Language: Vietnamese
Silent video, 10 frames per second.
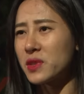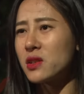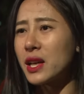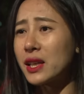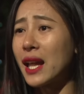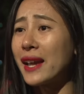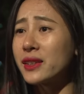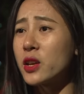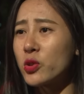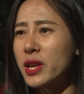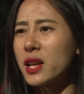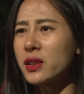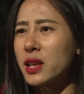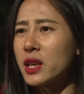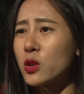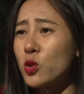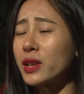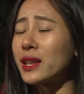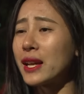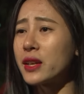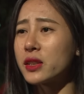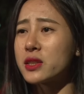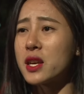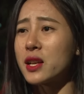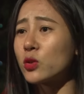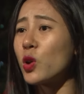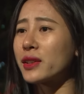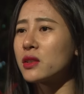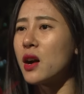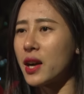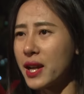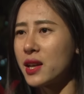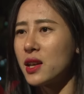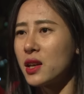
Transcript: những cái thanh thiếu liên khi luồn lách trên các đoạn đường ấy